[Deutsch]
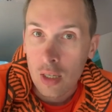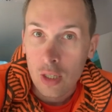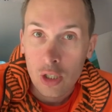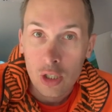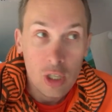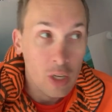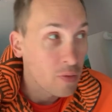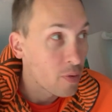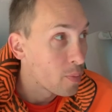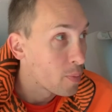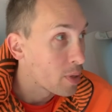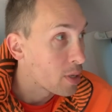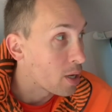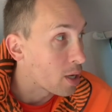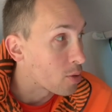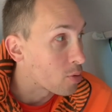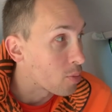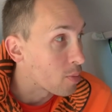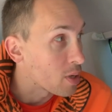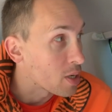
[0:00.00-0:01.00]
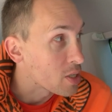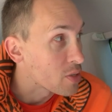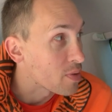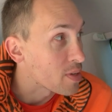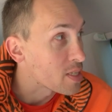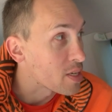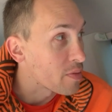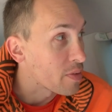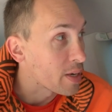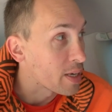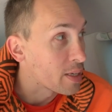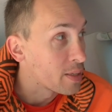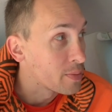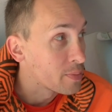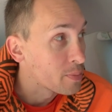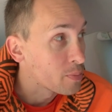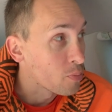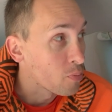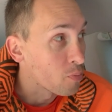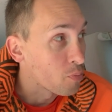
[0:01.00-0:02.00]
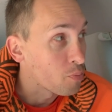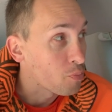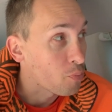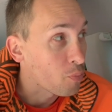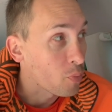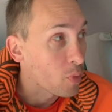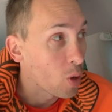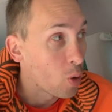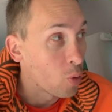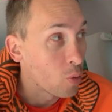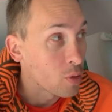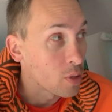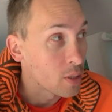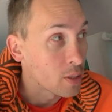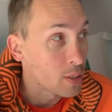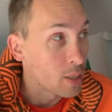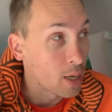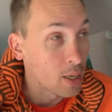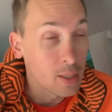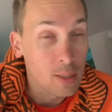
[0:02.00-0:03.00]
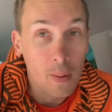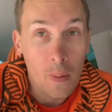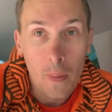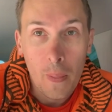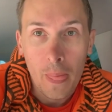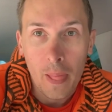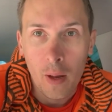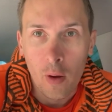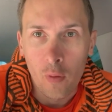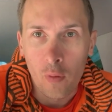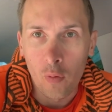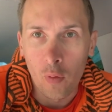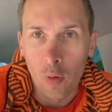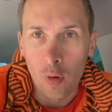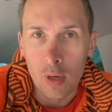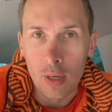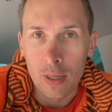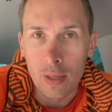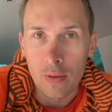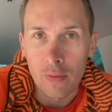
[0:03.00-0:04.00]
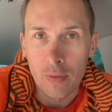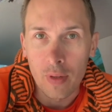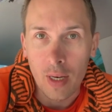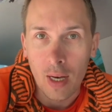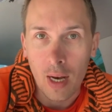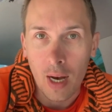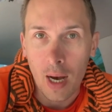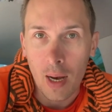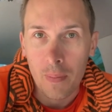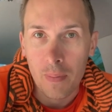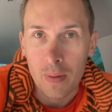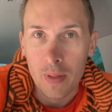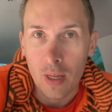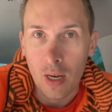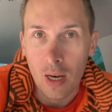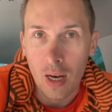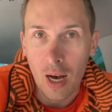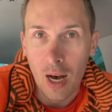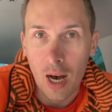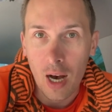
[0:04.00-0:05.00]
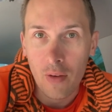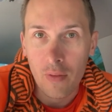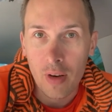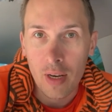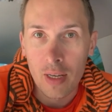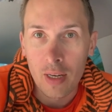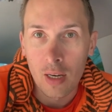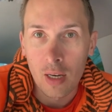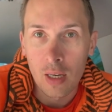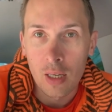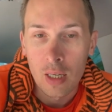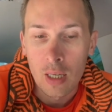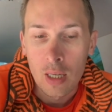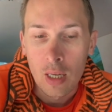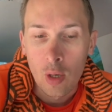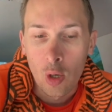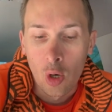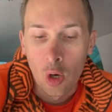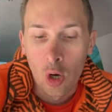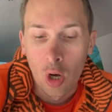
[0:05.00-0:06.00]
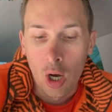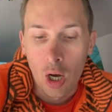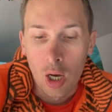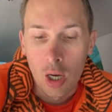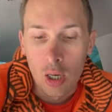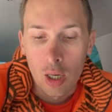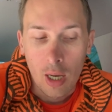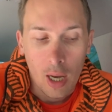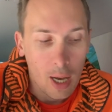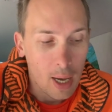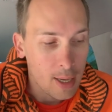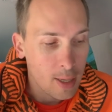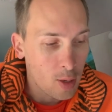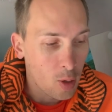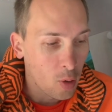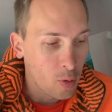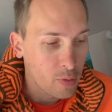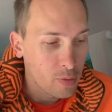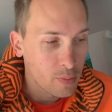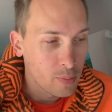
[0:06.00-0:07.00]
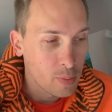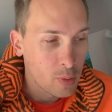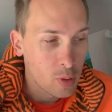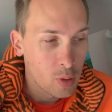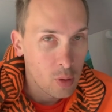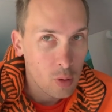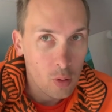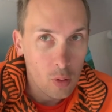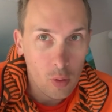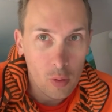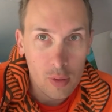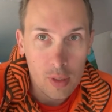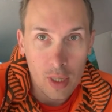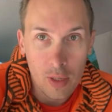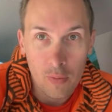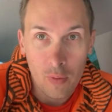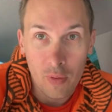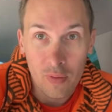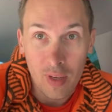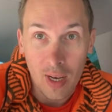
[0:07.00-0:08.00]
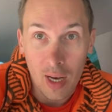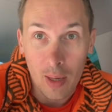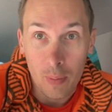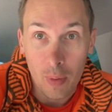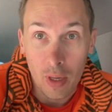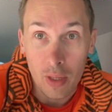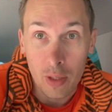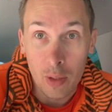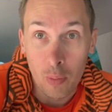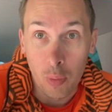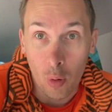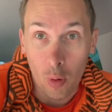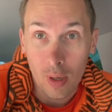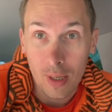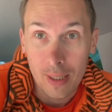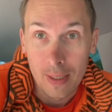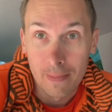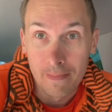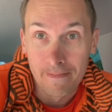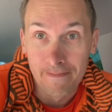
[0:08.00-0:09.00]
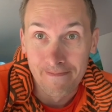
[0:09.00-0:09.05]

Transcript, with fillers: Stefan bringt gerade nochmal das Wasser weg. Und dann wollen wir ab nach Ahrweiler einkaufen und dann wollen wir ab an die Burg.